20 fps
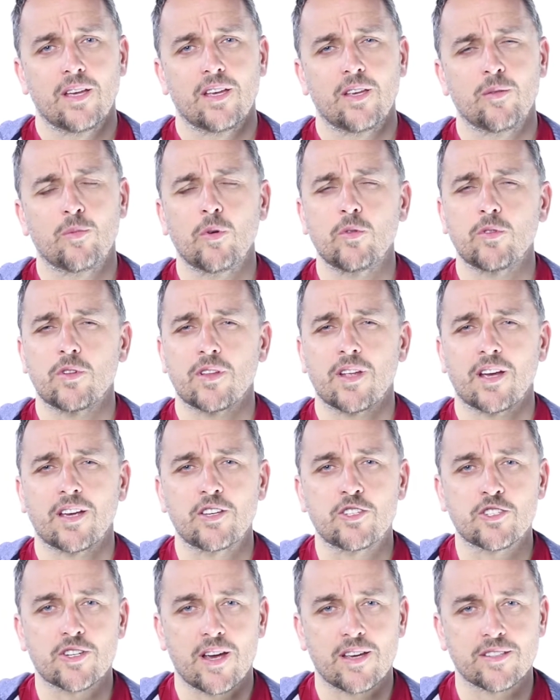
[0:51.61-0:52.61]
I był to
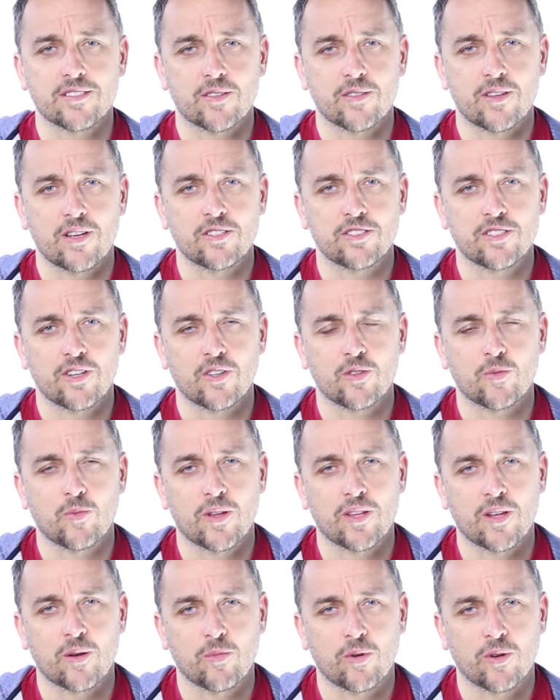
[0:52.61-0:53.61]
taki czas odejścia od
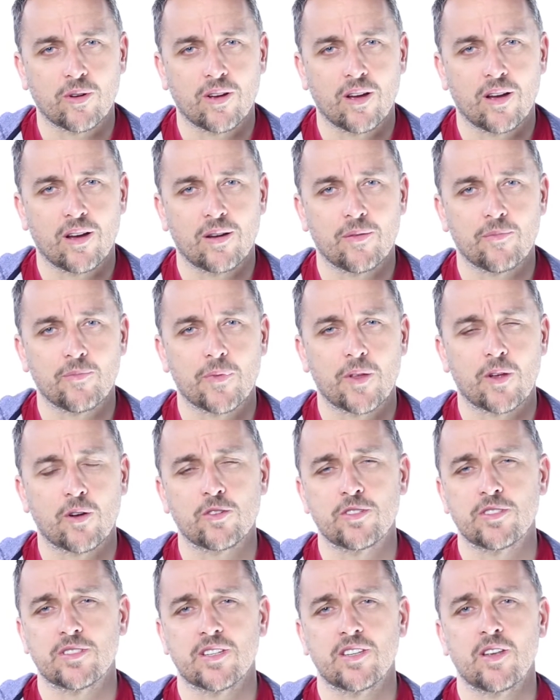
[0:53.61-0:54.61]
Pana Boga.
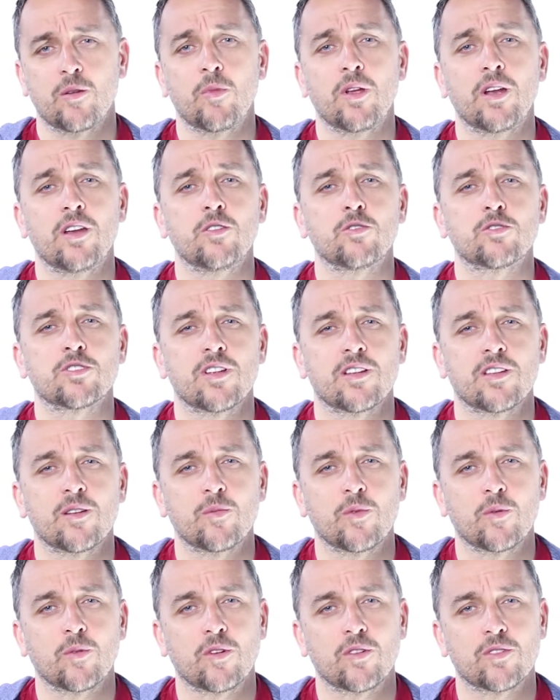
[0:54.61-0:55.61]
Rodzice nie mieli już nade
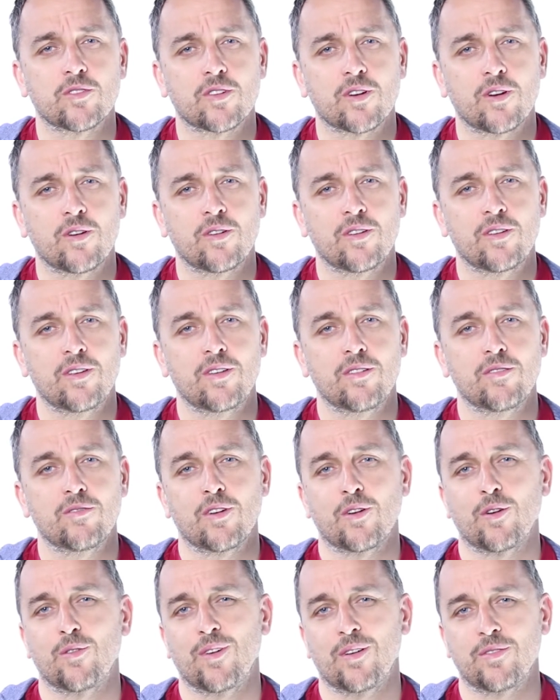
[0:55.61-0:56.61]
mną kontroli,
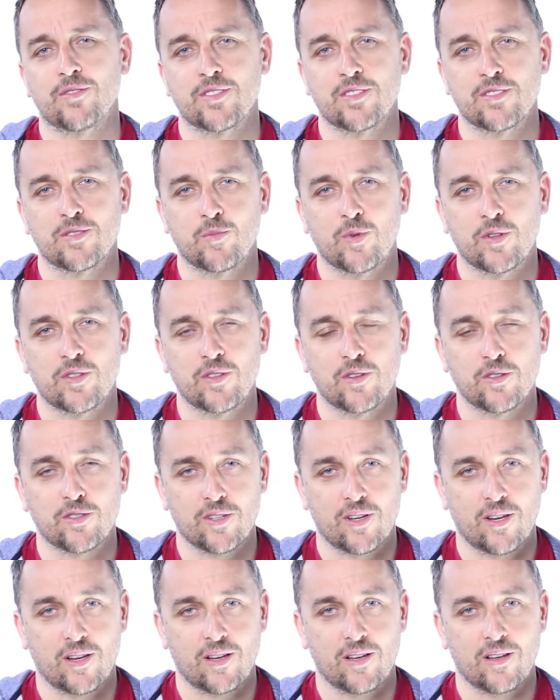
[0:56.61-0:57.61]
wychowawcy zbytnio
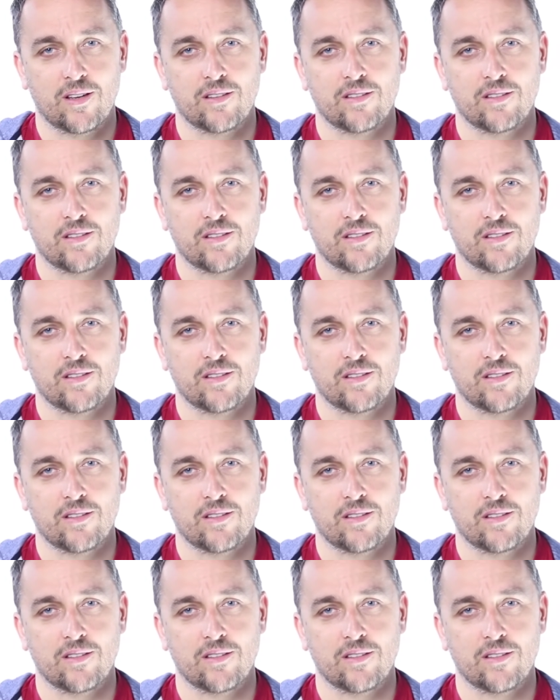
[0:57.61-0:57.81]
się